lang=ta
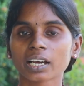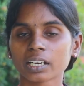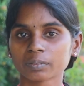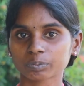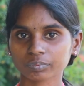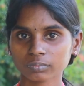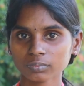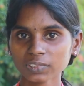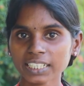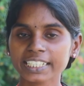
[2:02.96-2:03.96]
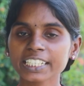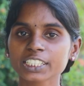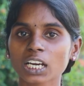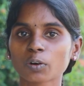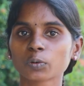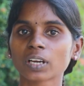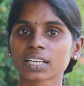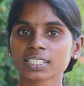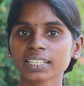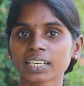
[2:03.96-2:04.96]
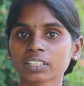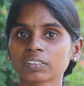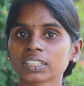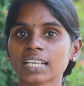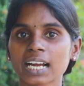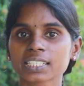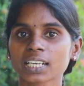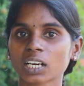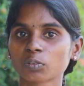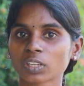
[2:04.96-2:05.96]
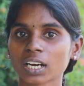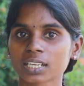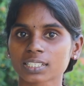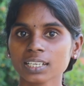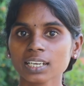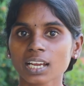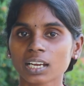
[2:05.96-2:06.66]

நான் டீச்சர் ஆகணும்னு ஆசை எனக்கு வந்து டான்ஸர் ஆகணும் தான் ஆசை